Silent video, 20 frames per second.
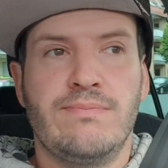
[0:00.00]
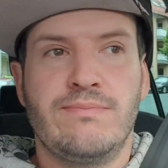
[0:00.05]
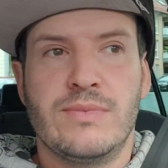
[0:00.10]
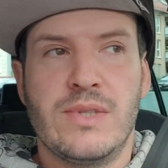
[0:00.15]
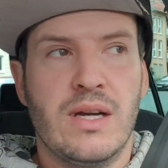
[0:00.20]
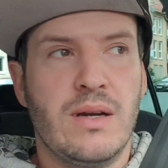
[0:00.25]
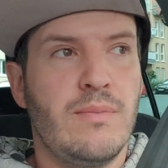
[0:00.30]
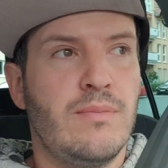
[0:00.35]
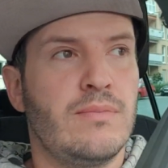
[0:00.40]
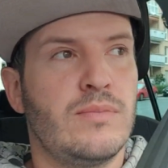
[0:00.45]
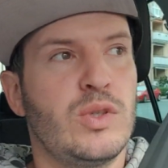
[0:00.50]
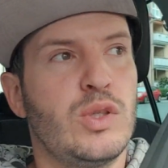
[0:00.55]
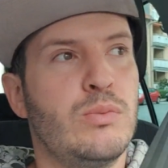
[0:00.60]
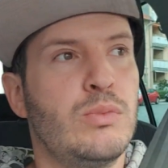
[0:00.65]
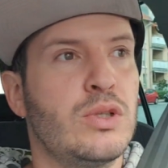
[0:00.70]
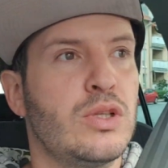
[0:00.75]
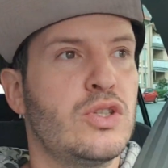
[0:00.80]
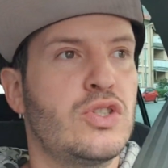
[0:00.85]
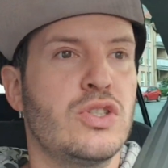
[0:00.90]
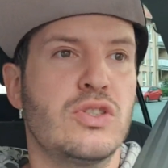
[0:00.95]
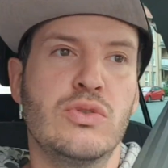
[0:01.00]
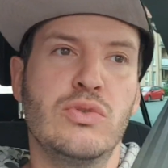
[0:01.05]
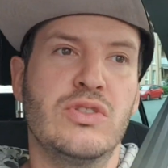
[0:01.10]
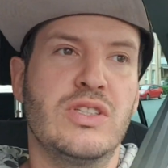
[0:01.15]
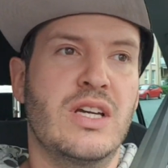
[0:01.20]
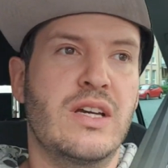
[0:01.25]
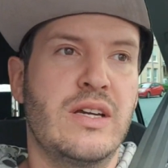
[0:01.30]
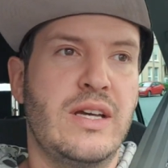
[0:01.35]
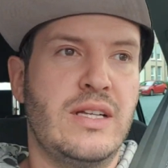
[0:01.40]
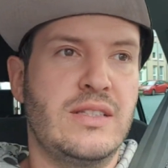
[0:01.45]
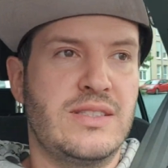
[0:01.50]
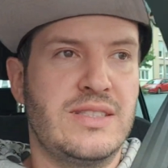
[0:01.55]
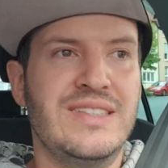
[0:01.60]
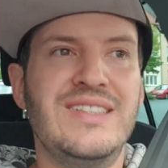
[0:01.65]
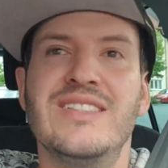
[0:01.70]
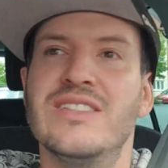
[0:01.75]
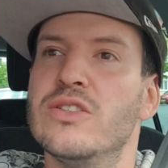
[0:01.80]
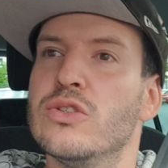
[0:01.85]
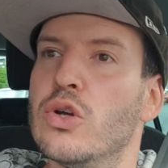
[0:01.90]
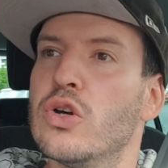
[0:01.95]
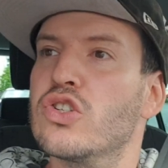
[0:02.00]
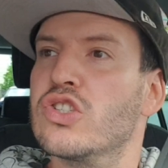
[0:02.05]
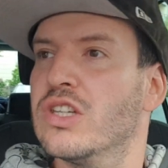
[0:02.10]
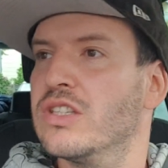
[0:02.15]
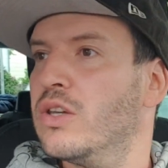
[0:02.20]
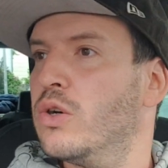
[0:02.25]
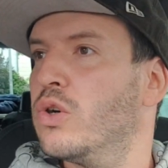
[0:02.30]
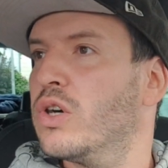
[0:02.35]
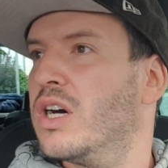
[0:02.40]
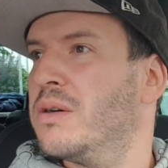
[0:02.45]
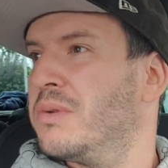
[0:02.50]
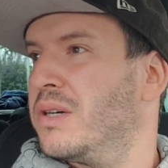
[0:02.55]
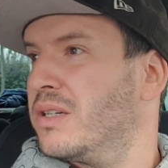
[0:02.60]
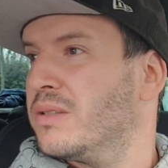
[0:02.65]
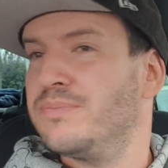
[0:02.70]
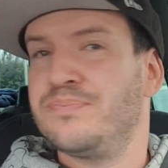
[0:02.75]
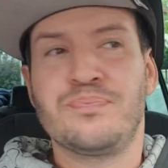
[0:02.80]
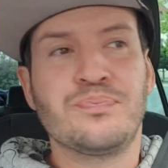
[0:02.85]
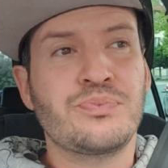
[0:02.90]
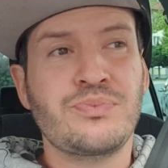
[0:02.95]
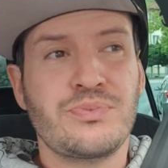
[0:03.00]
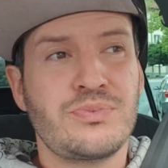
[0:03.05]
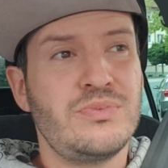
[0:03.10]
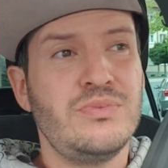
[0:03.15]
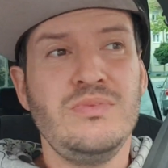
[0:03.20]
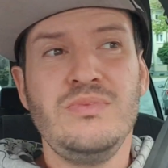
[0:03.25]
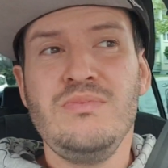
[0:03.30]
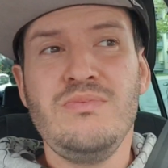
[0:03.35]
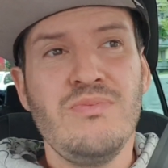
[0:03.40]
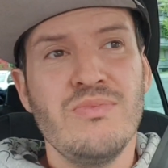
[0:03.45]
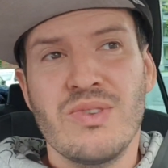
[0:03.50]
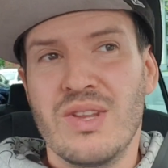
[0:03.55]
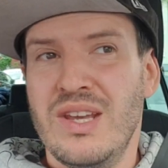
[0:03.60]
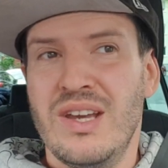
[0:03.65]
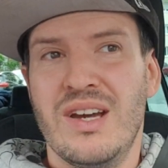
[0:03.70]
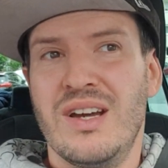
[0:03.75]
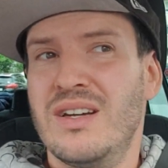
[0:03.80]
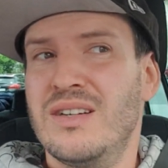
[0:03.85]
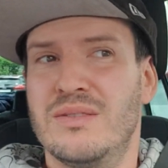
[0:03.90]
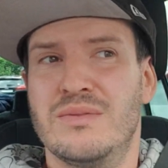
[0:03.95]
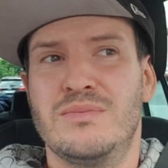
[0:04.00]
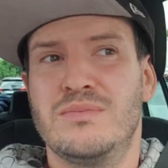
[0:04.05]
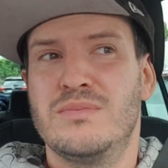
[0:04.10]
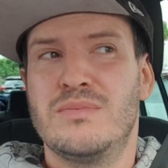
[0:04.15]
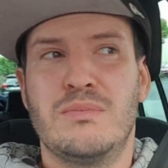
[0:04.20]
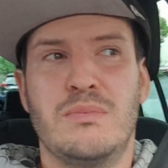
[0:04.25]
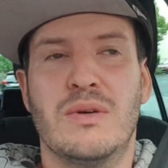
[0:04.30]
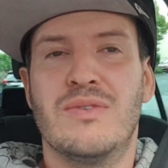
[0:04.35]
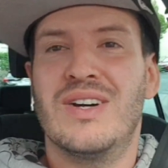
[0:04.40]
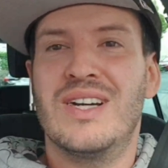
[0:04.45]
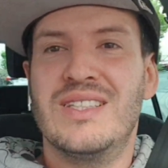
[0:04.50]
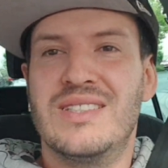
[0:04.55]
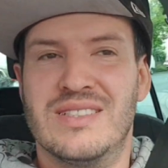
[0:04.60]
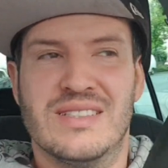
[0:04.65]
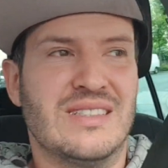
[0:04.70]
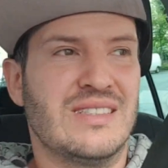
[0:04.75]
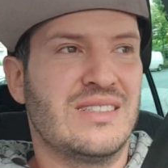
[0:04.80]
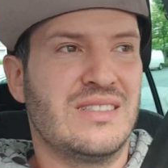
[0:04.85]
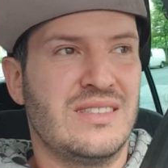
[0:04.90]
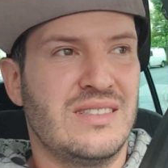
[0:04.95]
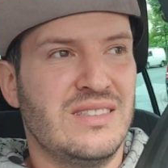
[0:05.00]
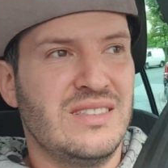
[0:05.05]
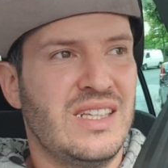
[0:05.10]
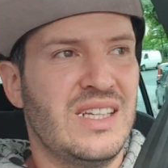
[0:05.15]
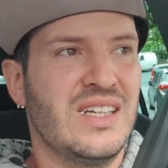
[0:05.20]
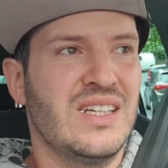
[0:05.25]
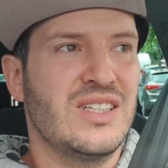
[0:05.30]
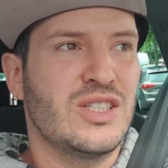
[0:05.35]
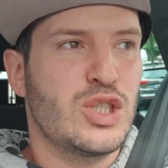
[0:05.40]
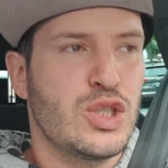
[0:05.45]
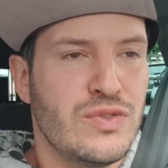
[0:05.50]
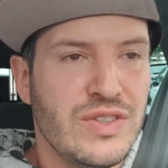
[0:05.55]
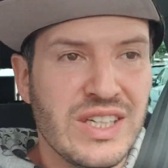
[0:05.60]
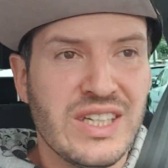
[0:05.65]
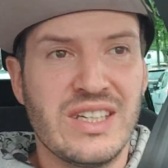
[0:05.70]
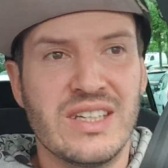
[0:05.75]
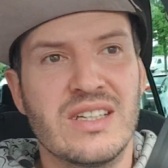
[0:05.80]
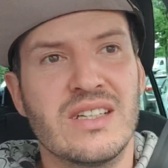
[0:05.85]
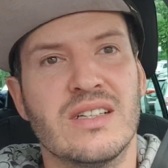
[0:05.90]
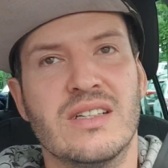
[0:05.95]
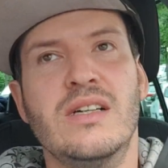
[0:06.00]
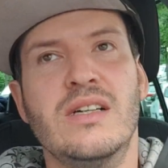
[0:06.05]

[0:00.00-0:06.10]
Ja, eine mündliche Zusage zählt in Deutschland auch, aber ja, Beweis ist sehr schwierig.